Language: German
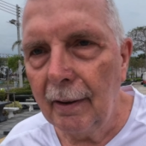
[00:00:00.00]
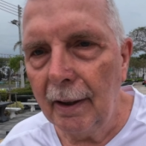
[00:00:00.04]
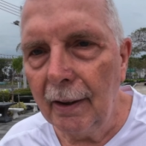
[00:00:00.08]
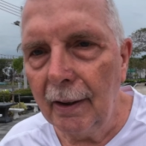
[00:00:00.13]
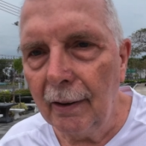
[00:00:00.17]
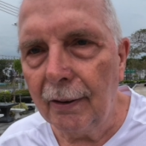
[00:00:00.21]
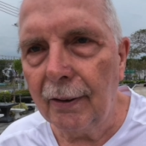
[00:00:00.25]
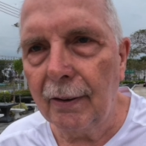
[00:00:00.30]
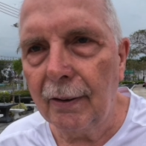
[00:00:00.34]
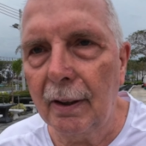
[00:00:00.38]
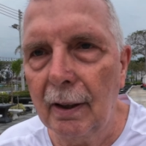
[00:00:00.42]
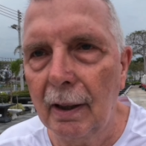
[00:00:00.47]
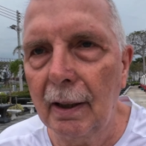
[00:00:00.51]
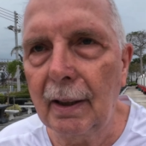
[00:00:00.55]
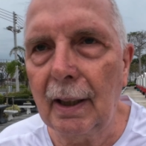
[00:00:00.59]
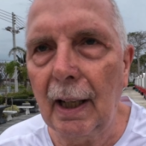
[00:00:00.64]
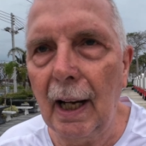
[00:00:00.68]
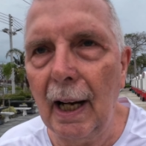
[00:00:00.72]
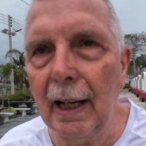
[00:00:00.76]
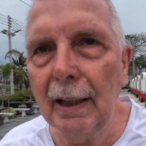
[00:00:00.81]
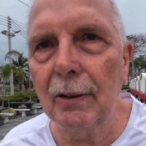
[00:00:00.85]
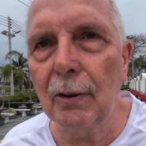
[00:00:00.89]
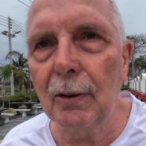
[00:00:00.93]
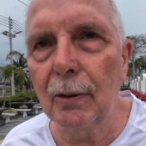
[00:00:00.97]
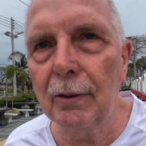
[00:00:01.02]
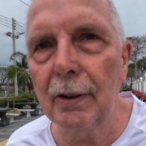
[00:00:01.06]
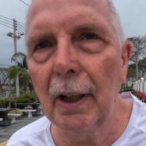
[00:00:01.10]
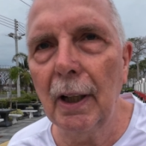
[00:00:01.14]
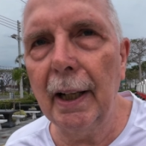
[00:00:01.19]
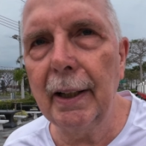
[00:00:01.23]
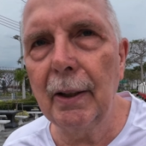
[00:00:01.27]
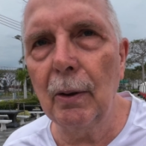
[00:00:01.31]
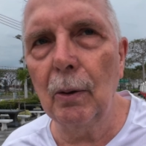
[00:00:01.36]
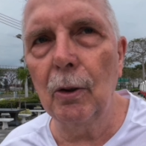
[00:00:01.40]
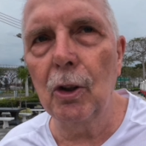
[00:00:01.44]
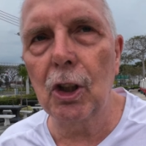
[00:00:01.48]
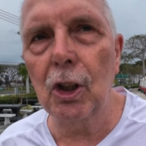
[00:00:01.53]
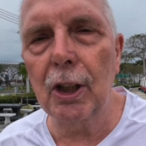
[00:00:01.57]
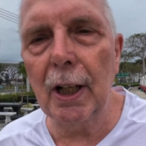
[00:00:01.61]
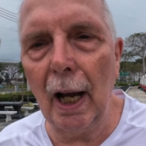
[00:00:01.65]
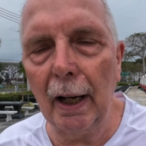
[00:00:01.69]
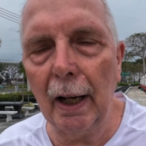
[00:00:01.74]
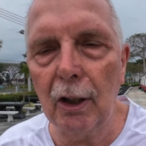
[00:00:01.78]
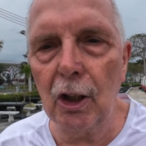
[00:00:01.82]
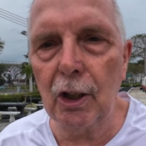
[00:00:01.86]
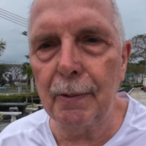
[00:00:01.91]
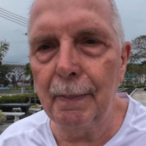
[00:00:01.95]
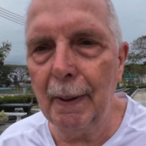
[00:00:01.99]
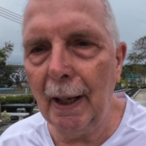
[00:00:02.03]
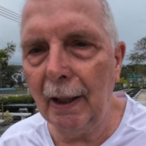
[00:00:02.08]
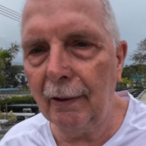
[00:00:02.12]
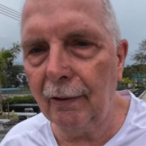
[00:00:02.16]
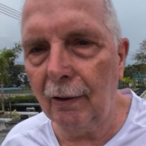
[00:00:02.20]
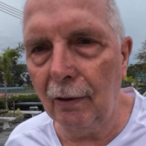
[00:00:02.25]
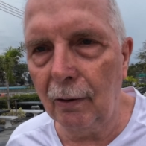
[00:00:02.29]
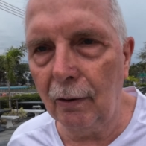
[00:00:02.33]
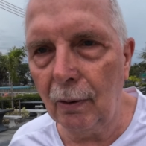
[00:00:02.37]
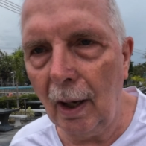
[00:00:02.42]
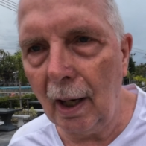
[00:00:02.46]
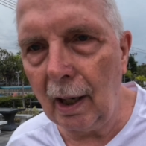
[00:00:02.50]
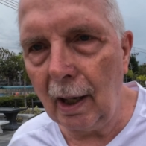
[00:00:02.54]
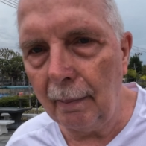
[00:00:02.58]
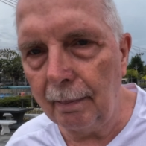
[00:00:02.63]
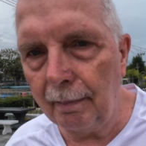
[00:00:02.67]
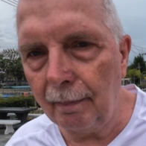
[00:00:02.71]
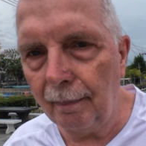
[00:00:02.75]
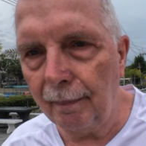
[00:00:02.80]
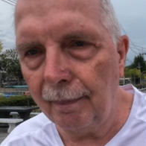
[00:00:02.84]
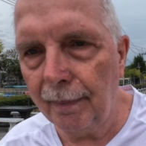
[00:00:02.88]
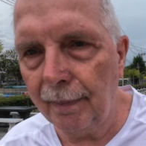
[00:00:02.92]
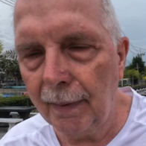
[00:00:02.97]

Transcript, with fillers: ist krank zu sein und starke Schmerzen zu haben.